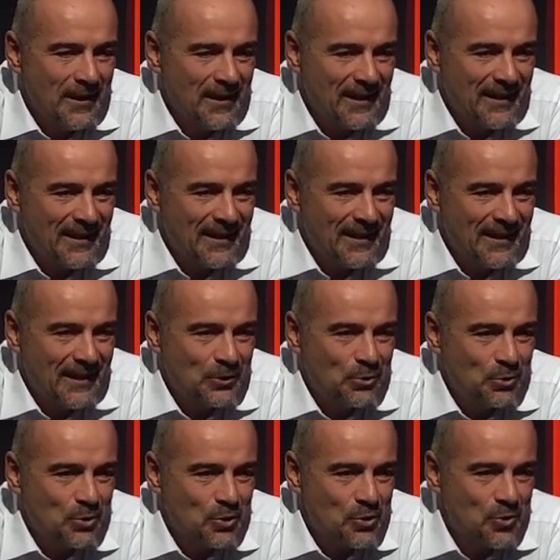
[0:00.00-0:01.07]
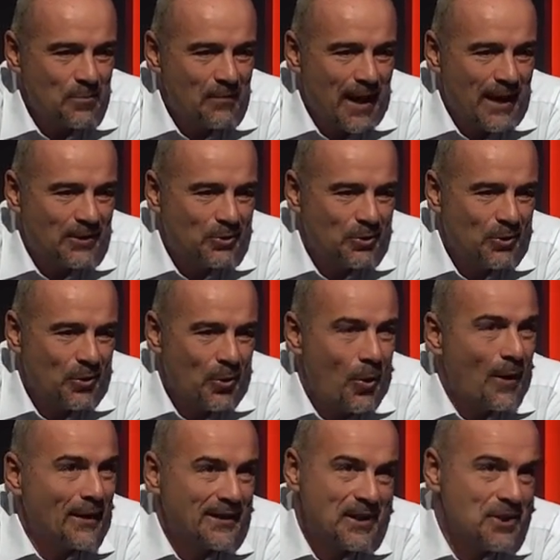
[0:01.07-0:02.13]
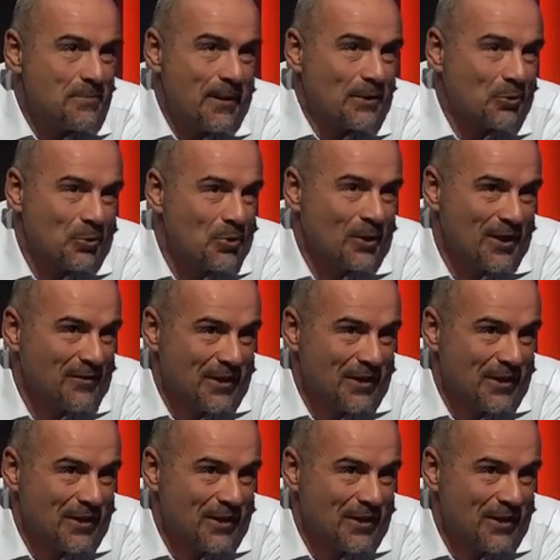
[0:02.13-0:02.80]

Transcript: eh, e tutto sommato ho anticipato quello che